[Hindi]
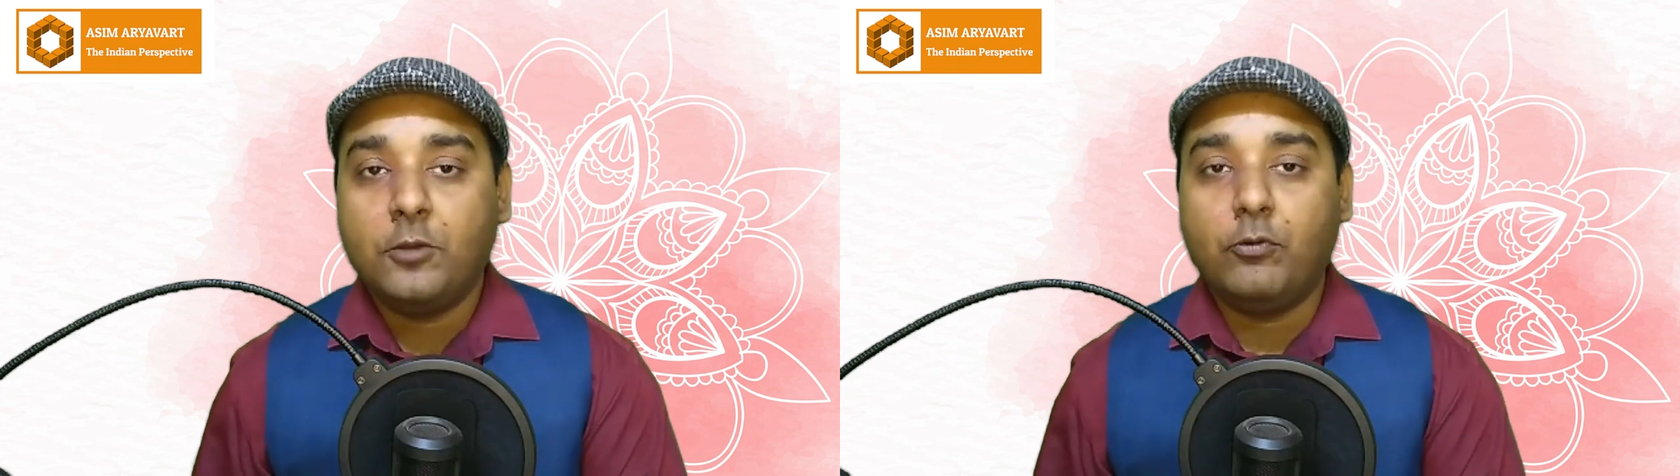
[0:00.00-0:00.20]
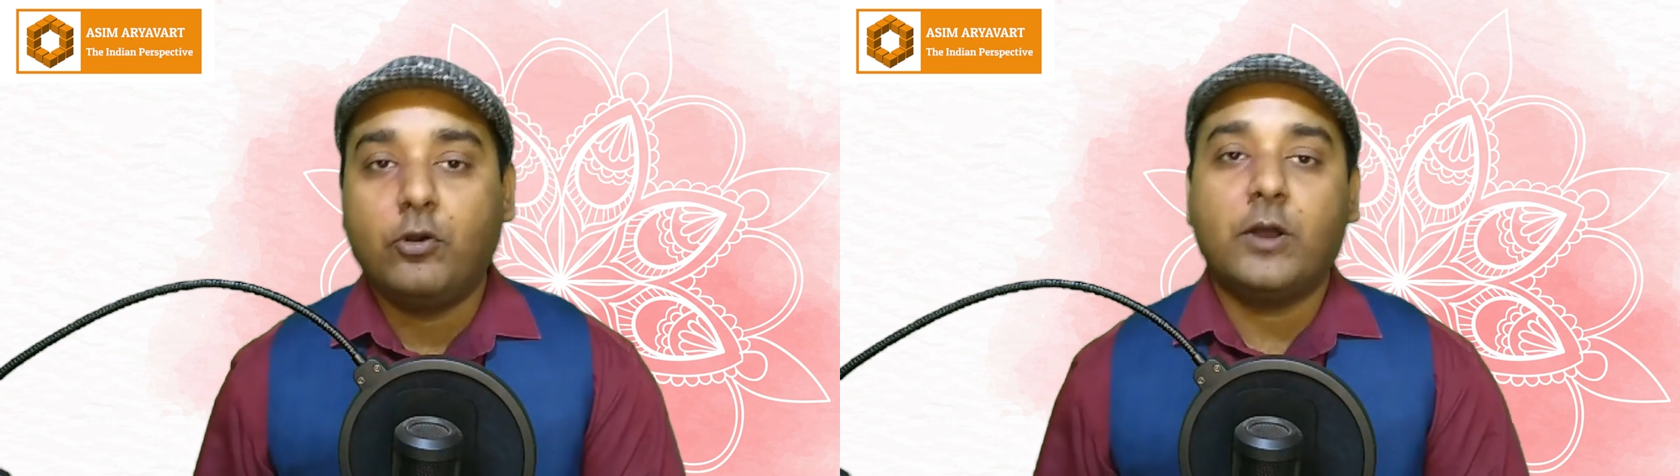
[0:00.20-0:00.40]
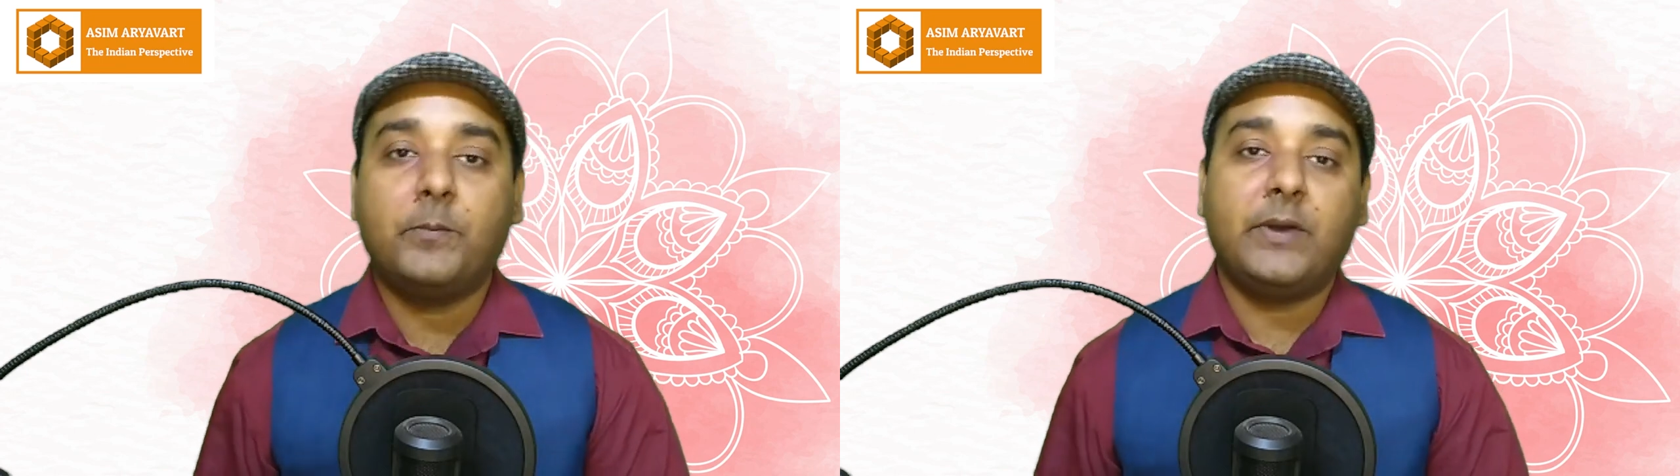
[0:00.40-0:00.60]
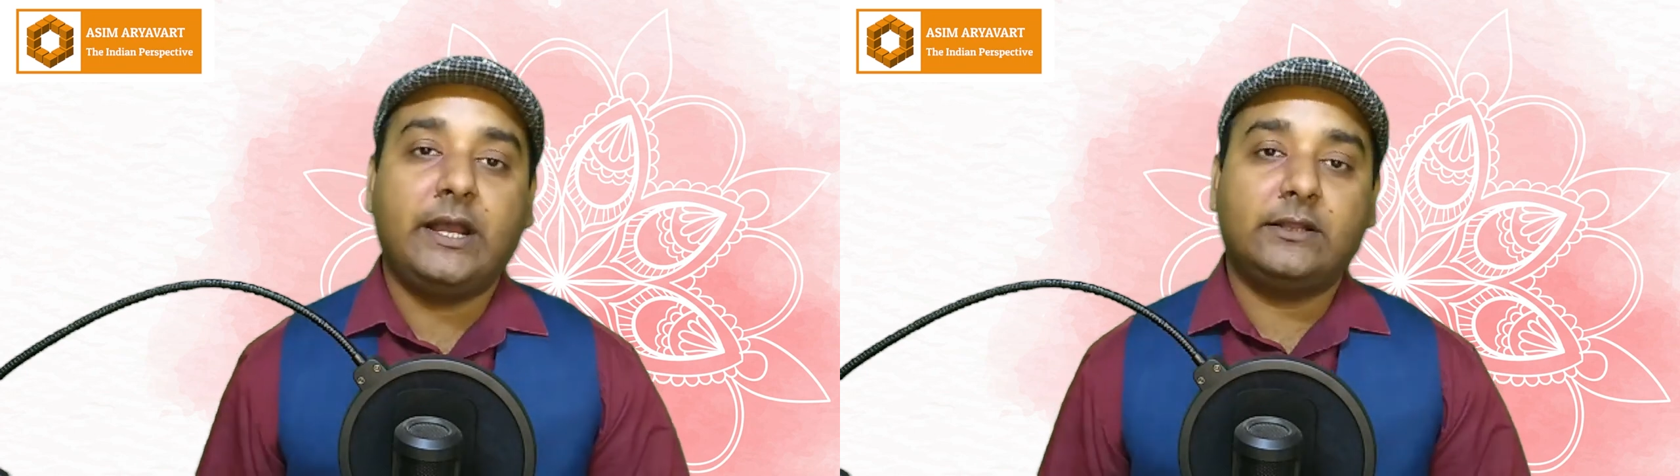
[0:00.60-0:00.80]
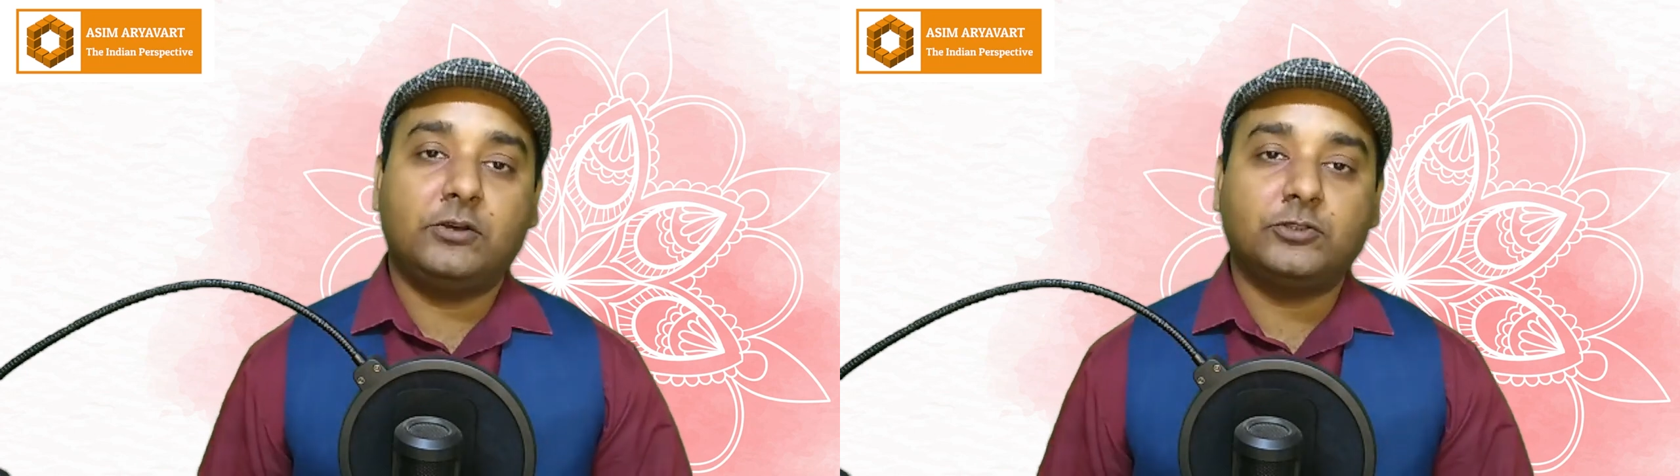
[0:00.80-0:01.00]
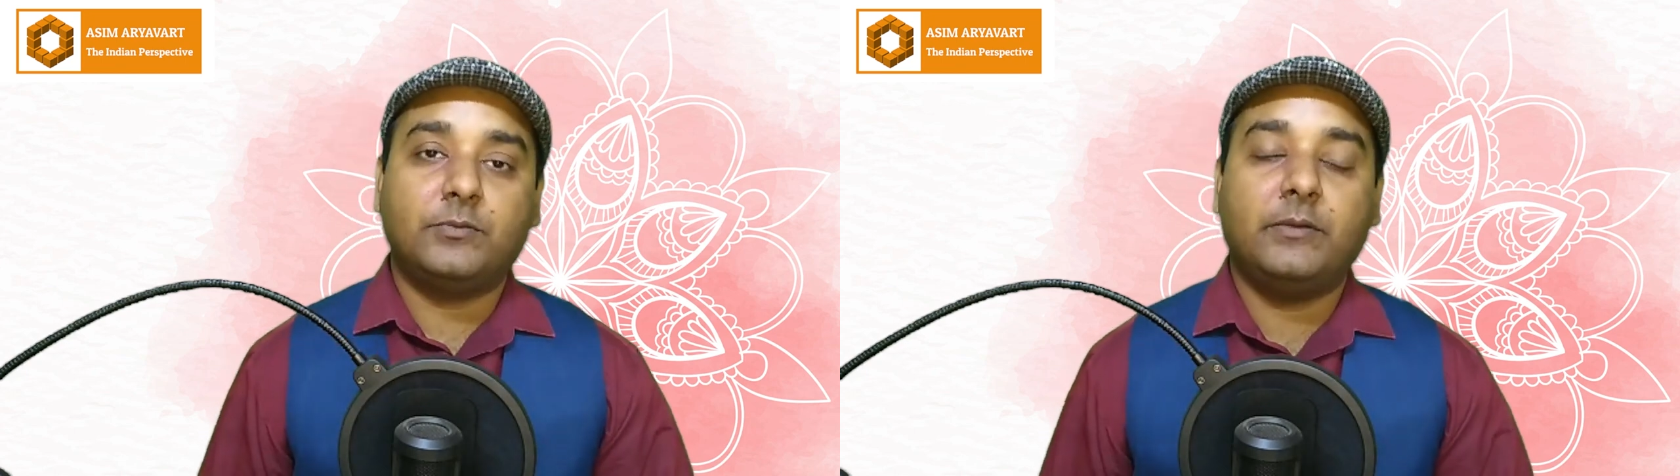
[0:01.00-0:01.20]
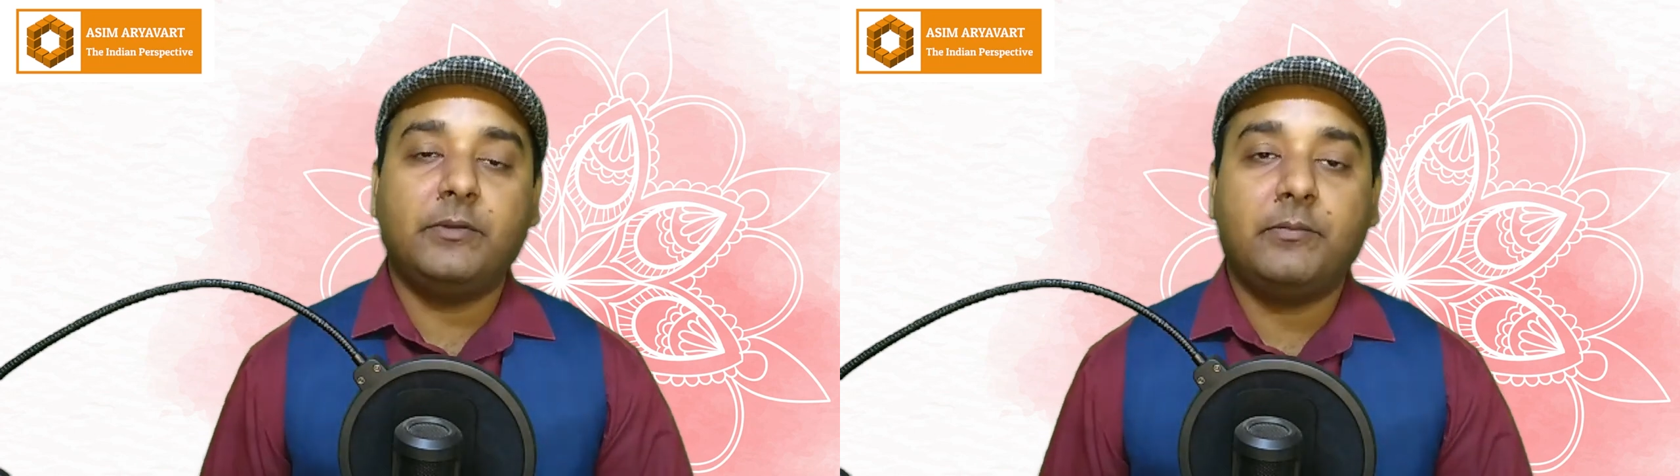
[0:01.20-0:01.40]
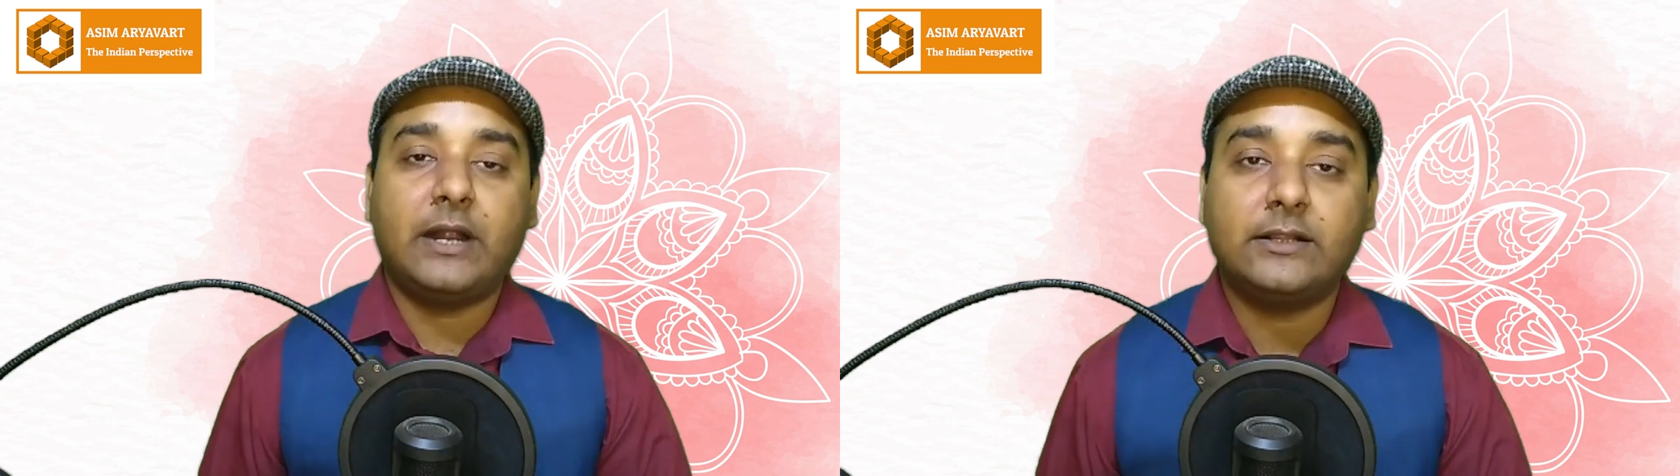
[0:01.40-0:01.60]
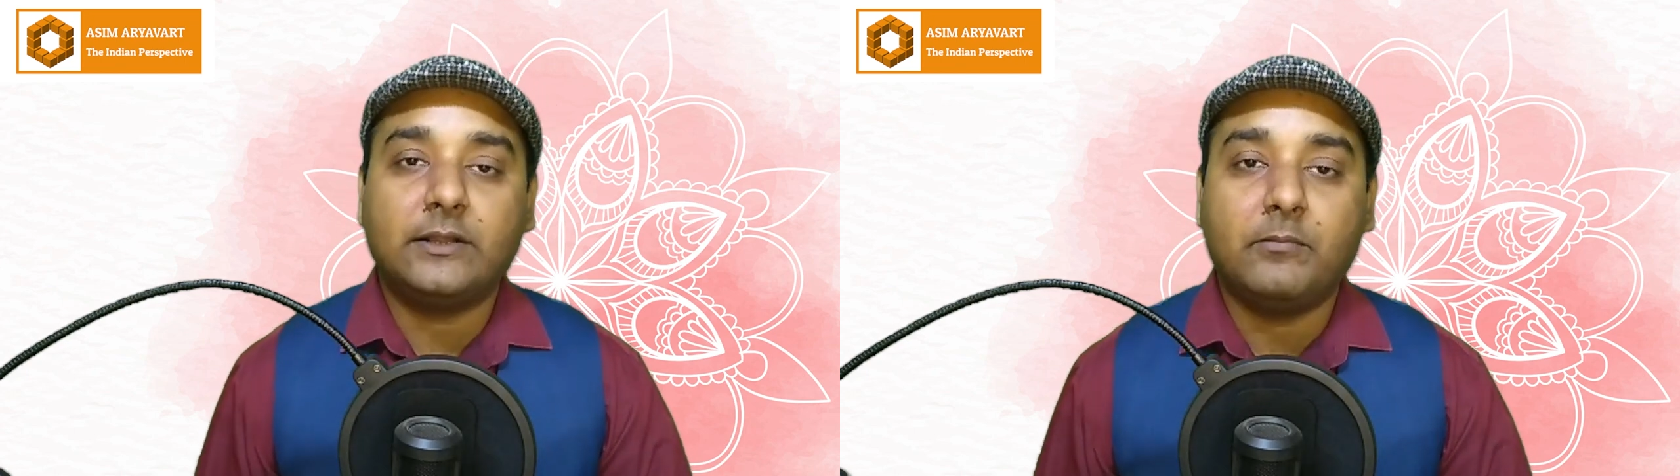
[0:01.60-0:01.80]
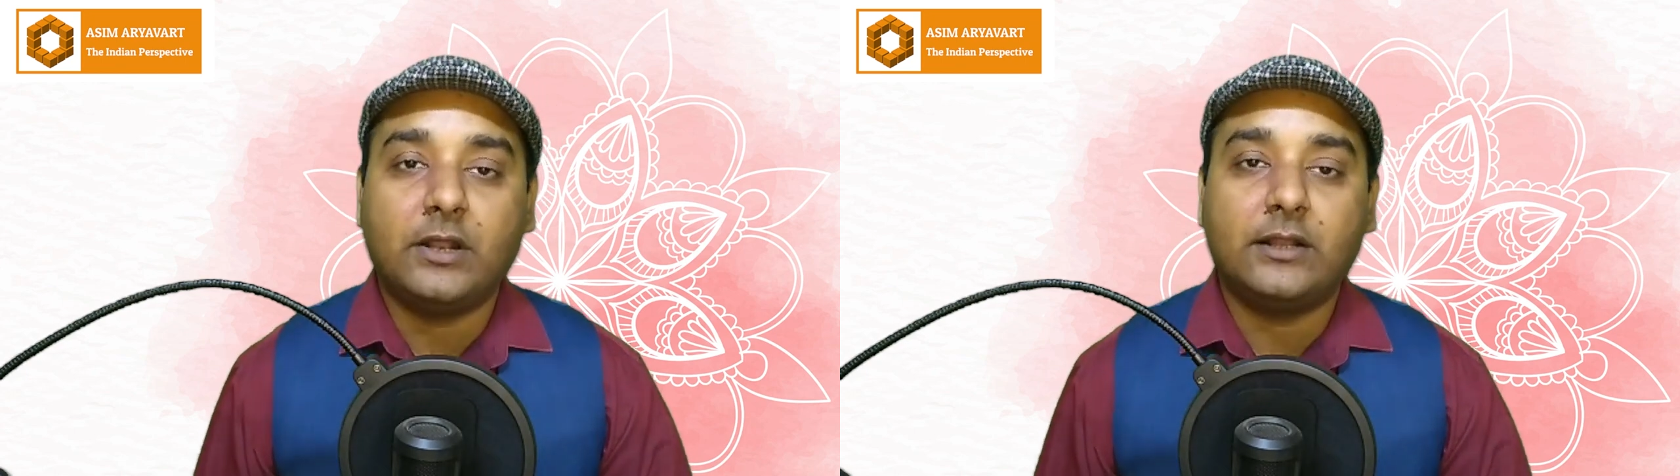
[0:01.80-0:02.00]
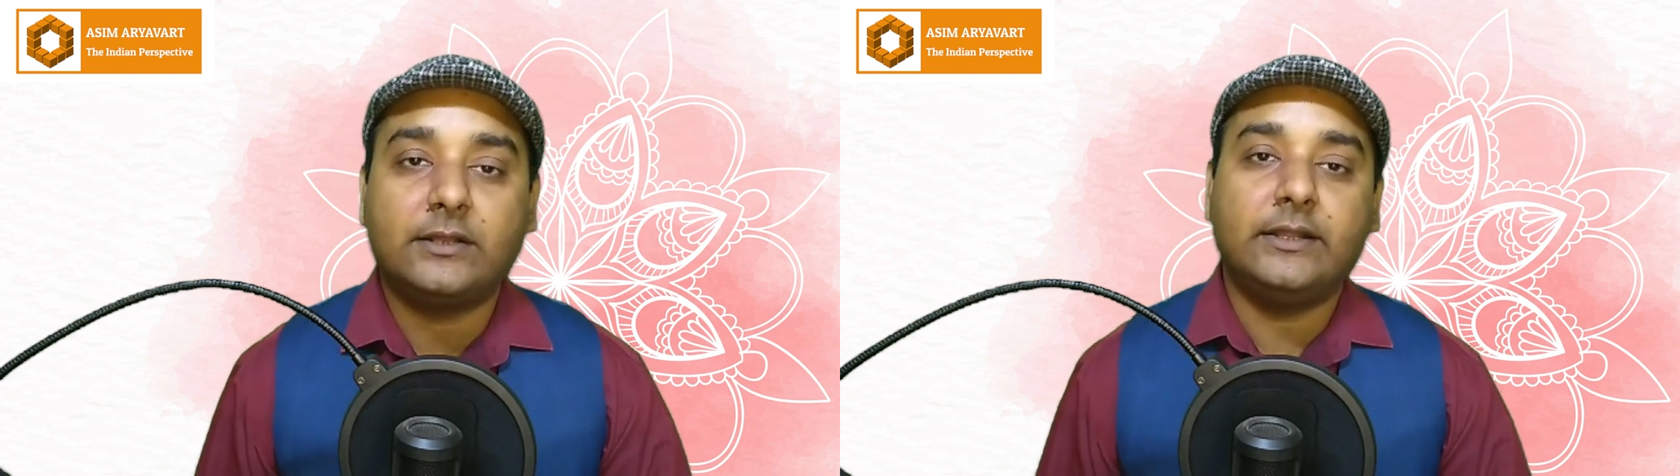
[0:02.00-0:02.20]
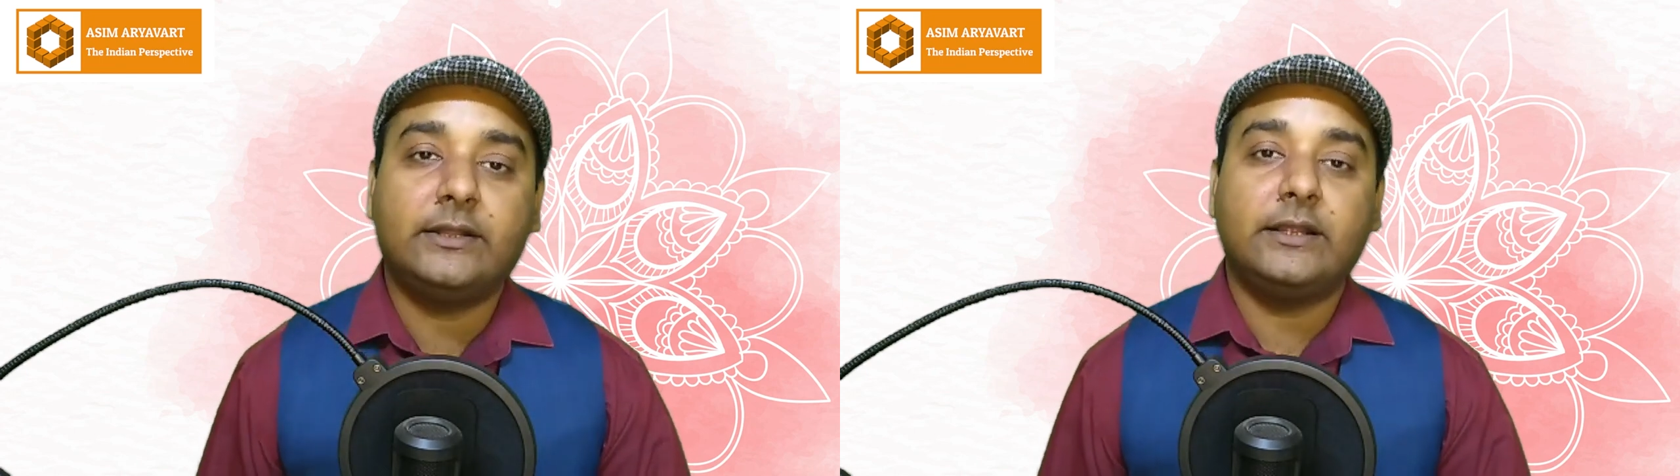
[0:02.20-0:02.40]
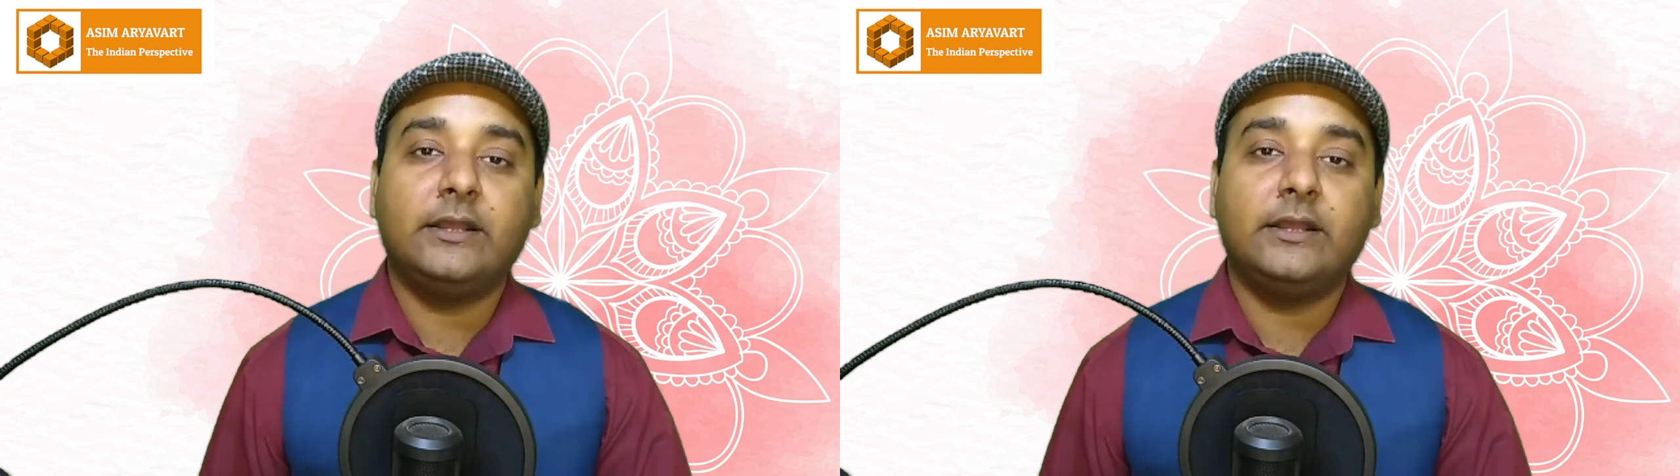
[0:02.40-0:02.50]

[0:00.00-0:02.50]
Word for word: भूकंप आया था उसमें भी भारत ने मदद की थी